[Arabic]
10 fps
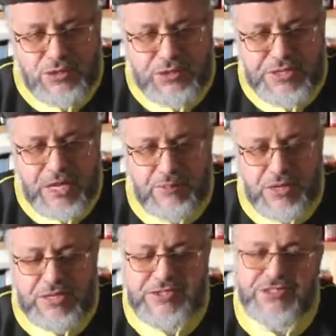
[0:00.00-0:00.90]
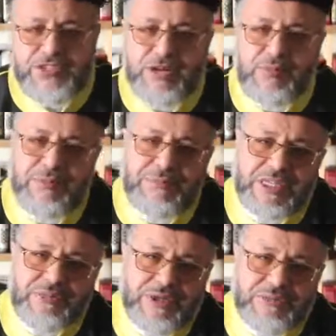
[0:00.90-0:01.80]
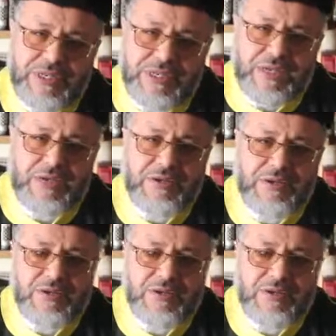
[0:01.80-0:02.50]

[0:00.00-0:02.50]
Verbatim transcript: والسلام على سيدنا محمد بن عبد الله